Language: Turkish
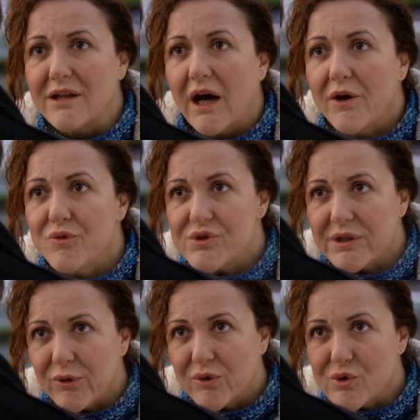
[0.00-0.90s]
Daha
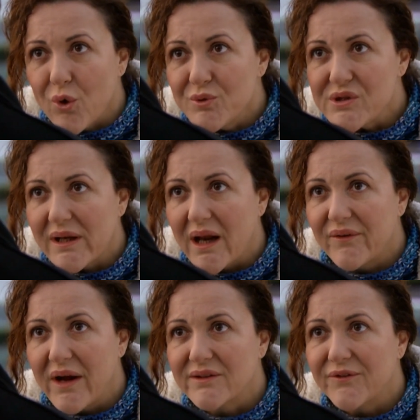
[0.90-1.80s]
önce de yoksa o mu
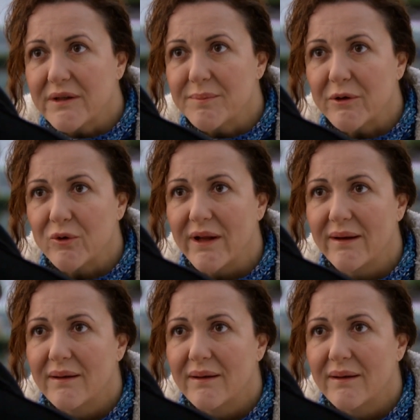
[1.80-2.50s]
zarar verdi Fatma Gül'e?